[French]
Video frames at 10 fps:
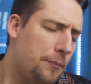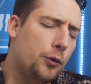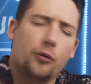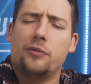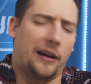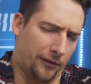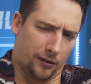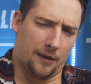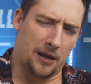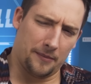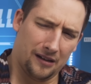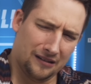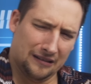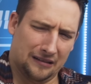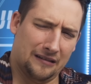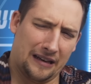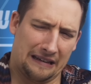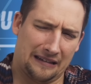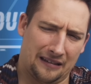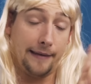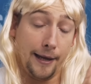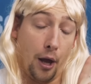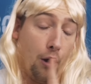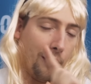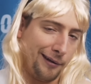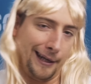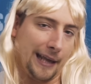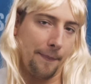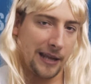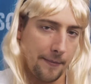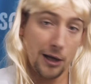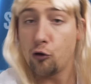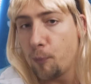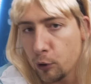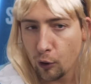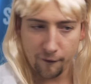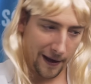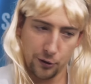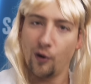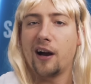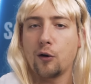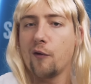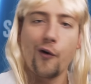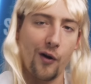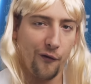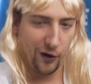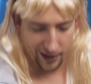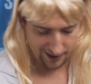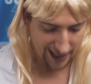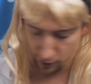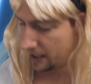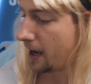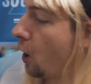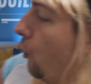plus douce avant quand même, hein, euh, Alice. D'ailleurs, si t'as pas d'amis, tu peux t'en faire sur un clan francophone, hein. Ça, il y en a